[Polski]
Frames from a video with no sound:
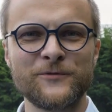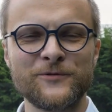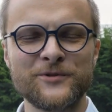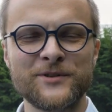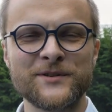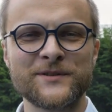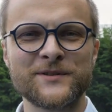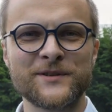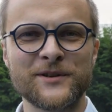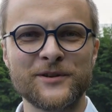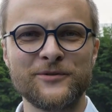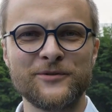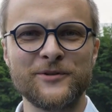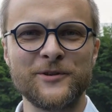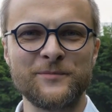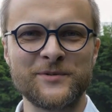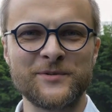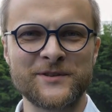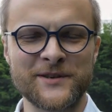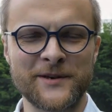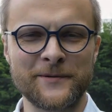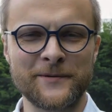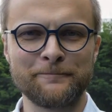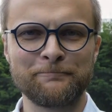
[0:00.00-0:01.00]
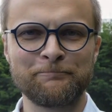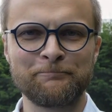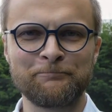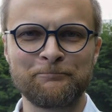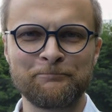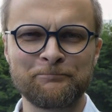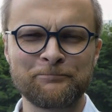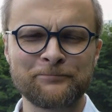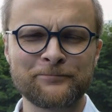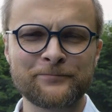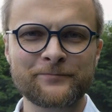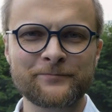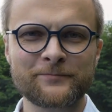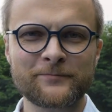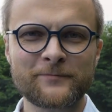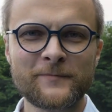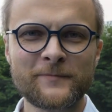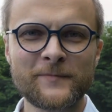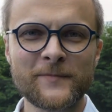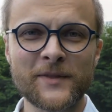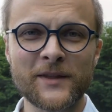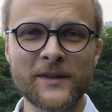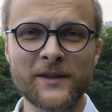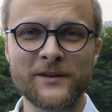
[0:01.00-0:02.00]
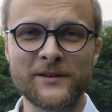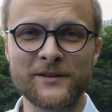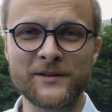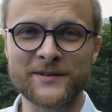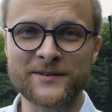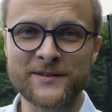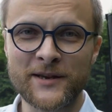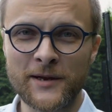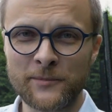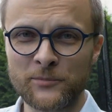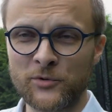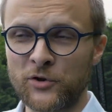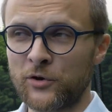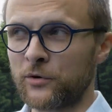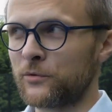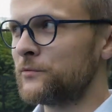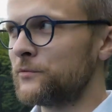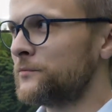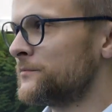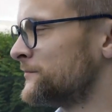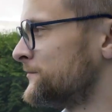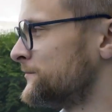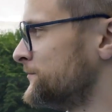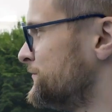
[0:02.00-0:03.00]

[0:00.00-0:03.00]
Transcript: 20 lipca. E, za mną